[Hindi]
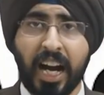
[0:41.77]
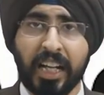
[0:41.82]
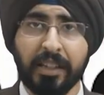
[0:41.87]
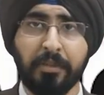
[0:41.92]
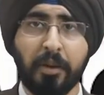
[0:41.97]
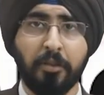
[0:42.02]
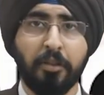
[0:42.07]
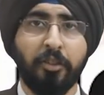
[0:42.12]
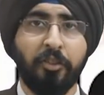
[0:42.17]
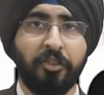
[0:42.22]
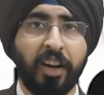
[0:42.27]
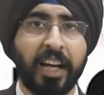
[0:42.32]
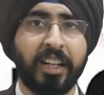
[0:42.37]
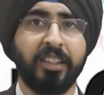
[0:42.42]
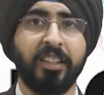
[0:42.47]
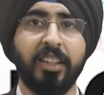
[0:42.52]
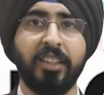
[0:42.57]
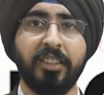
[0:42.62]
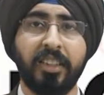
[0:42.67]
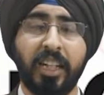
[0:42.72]
आज मैं आपको
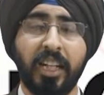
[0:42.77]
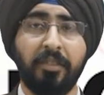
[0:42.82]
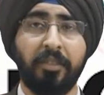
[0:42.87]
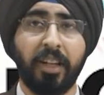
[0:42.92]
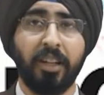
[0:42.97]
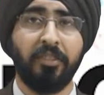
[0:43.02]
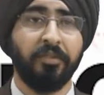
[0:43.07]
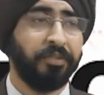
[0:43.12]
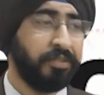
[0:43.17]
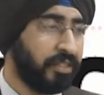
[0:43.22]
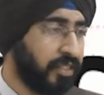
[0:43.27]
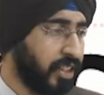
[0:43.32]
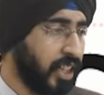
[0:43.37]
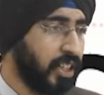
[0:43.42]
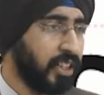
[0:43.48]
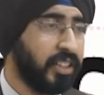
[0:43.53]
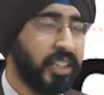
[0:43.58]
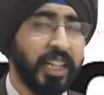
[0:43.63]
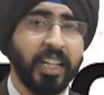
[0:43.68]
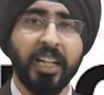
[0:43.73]
फैक्टर्स देने वाला हूँ
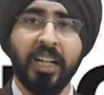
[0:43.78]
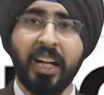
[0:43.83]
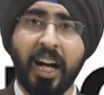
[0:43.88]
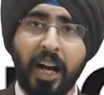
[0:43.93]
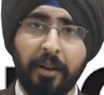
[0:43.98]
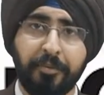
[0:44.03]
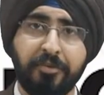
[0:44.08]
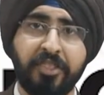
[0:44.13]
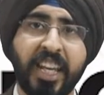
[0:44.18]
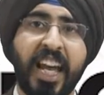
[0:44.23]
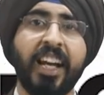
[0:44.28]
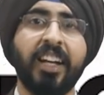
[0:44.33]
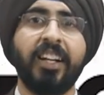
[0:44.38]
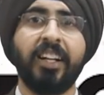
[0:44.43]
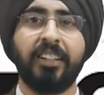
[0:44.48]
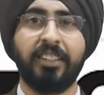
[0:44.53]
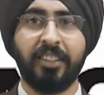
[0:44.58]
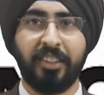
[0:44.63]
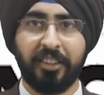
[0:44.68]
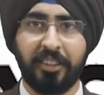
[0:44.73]
जिनसे आप चेक
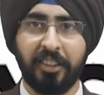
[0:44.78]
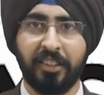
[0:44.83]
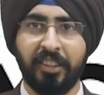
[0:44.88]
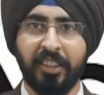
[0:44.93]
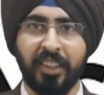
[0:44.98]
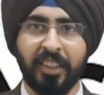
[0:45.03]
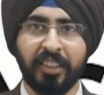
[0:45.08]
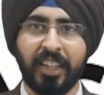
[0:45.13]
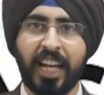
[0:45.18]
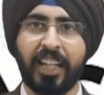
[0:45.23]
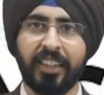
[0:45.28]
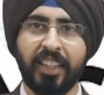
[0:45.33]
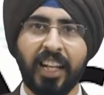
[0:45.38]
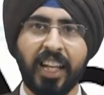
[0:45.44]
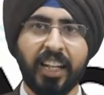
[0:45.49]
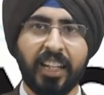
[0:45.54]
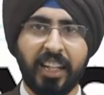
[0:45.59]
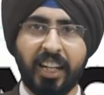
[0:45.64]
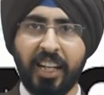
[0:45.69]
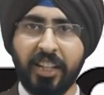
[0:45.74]
कर सकते हो कहते हैं
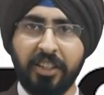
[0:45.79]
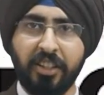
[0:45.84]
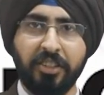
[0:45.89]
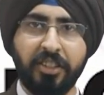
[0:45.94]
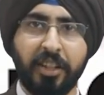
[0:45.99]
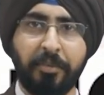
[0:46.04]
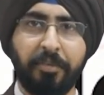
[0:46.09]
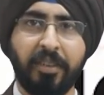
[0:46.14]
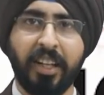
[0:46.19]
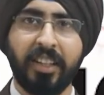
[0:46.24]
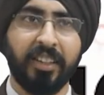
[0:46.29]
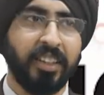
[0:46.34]
ना एक रिलेशनशिप के